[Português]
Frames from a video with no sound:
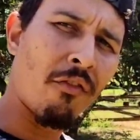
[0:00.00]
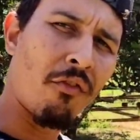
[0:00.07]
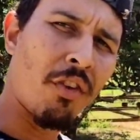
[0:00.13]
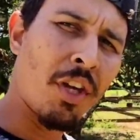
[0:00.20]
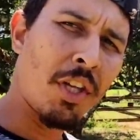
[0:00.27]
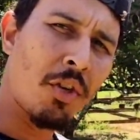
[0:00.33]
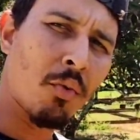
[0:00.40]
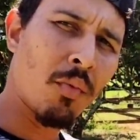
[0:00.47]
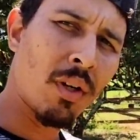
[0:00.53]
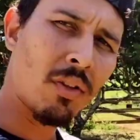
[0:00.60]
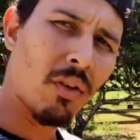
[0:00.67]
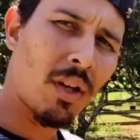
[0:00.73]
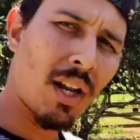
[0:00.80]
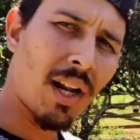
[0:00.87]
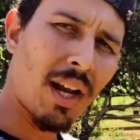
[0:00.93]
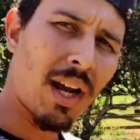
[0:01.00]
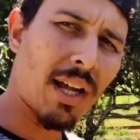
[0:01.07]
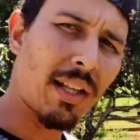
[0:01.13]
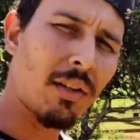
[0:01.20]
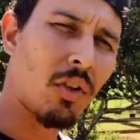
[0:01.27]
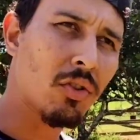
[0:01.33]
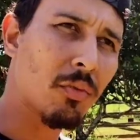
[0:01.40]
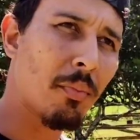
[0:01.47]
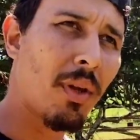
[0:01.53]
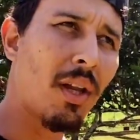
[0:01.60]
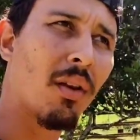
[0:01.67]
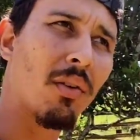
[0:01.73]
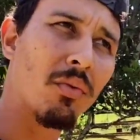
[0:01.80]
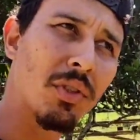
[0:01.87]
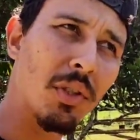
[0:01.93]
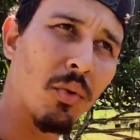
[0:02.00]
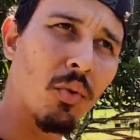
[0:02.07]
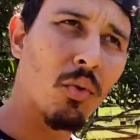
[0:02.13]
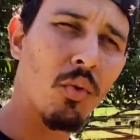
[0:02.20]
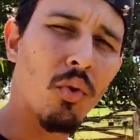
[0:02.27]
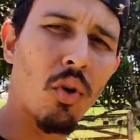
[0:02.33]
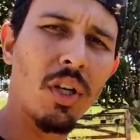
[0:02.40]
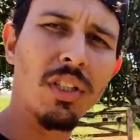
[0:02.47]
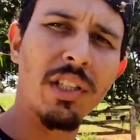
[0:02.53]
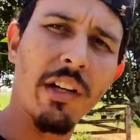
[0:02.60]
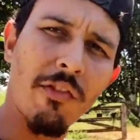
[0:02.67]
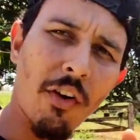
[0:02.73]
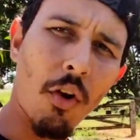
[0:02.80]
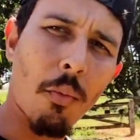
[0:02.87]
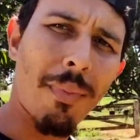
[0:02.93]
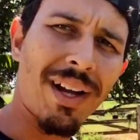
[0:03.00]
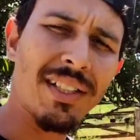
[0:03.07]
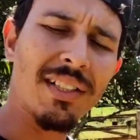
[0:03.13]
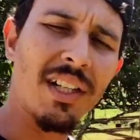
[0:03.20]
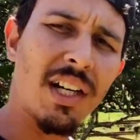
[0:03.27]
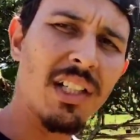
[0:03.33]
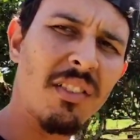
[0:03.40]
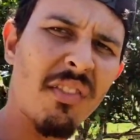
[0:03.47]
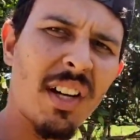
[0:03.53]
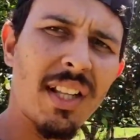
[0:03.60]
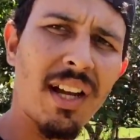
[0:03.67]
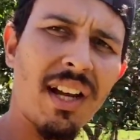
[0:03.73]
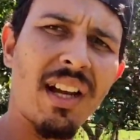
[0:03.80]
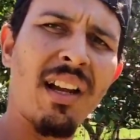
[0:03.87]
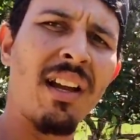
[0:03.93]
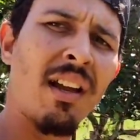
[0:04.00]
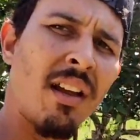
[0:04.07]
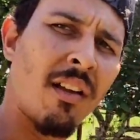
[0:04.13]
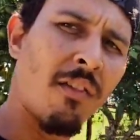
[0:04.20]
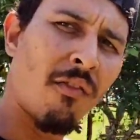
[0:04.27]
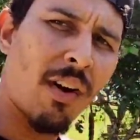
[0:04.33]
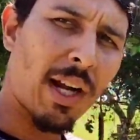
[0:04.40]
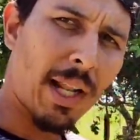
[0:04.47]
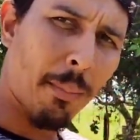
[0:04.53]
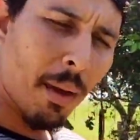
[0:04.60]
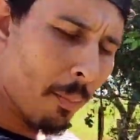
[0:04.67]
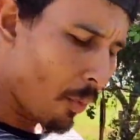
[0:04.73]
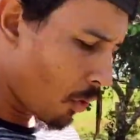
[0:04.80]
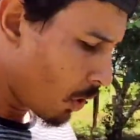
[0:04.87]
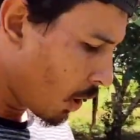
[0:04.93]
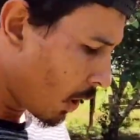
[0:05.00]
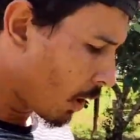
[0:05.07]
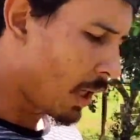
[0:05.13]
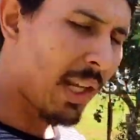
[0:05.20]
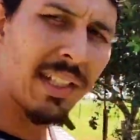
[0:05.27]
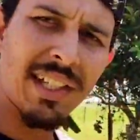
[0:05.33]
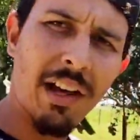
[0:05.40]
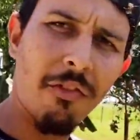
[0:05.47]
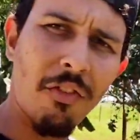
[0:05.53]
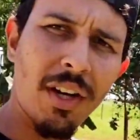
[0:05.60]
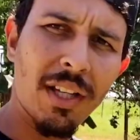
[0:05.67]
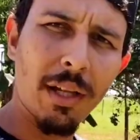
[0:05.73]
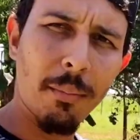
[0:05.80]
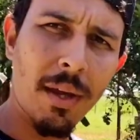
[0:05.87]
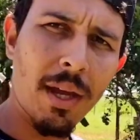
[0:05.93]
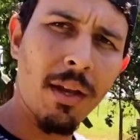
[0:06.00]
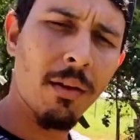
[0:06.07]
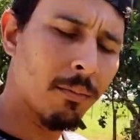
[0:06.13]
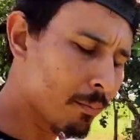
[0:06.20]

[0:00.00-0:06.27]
21 toneladas, nosso milho. O segundo corte aqui falhou bastante, vai dar, vai dar bem pouquinho. E safrinha também.